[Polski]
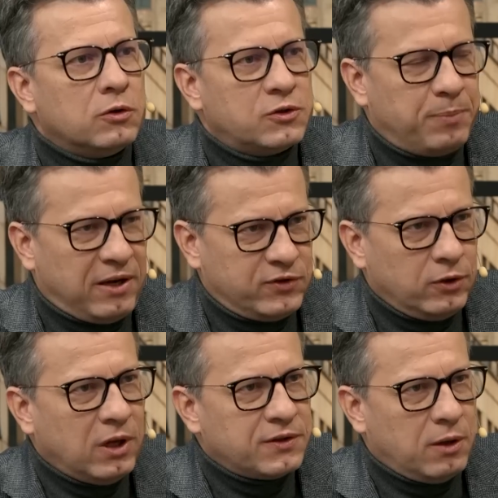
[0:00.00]

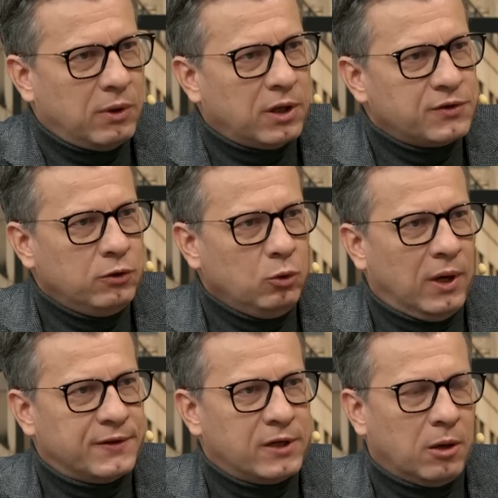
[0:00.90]
sprawdzona cała ta
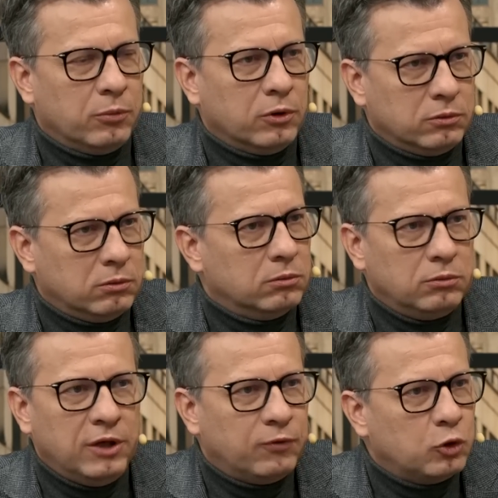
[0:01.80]
sytuacja, bo e,
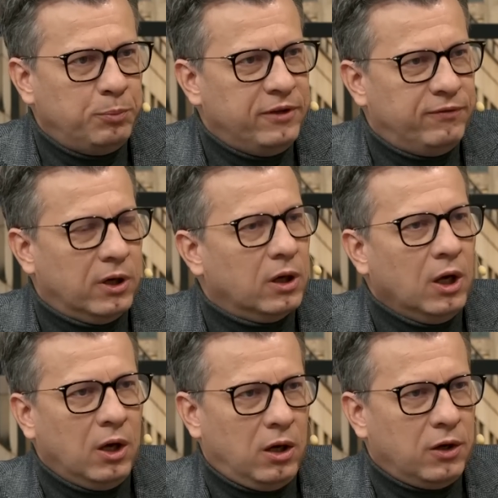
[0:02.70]
niewątpliwie
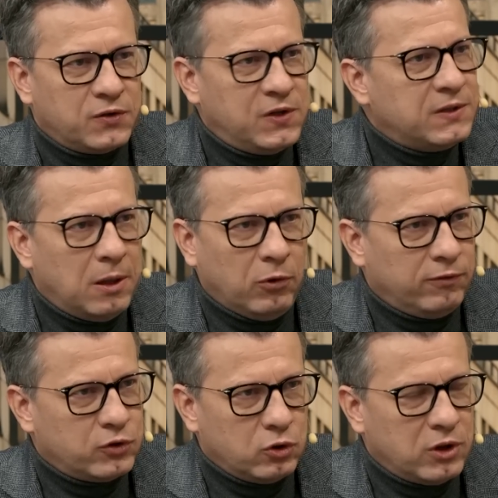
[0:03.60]

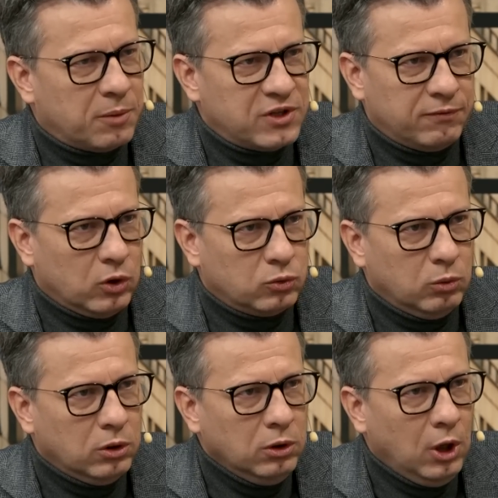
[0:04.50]
systemowo coś tam
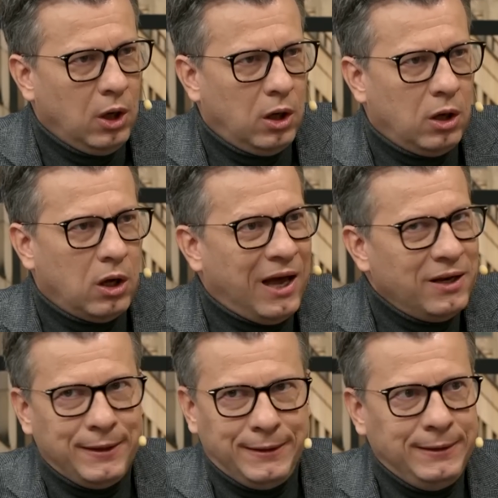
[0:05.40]
zawiodło, e,
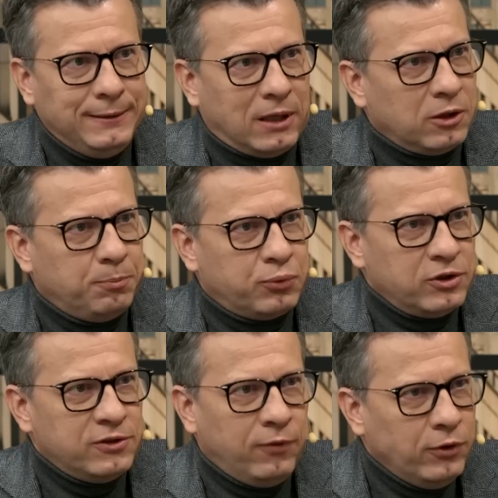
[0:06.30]
ale i tak
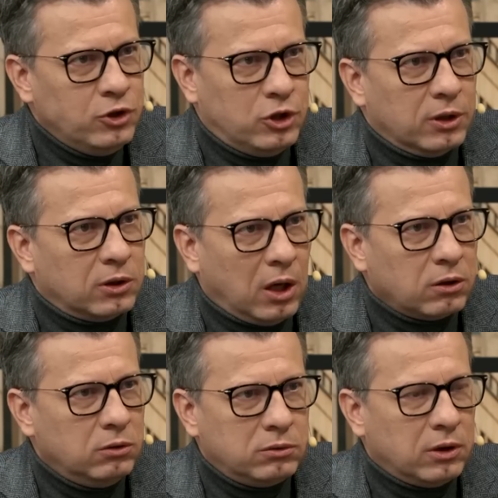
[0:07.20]
przyzwoicie,
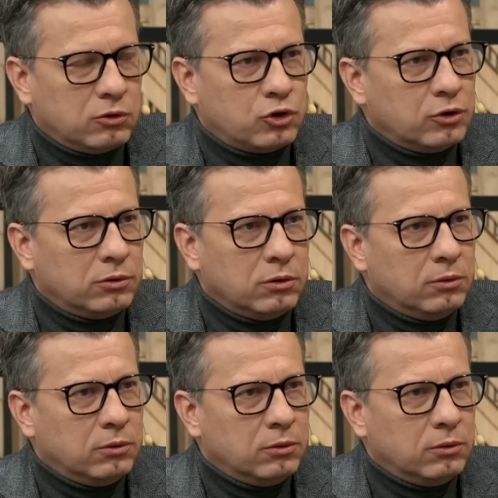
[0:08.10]
tak, po czy,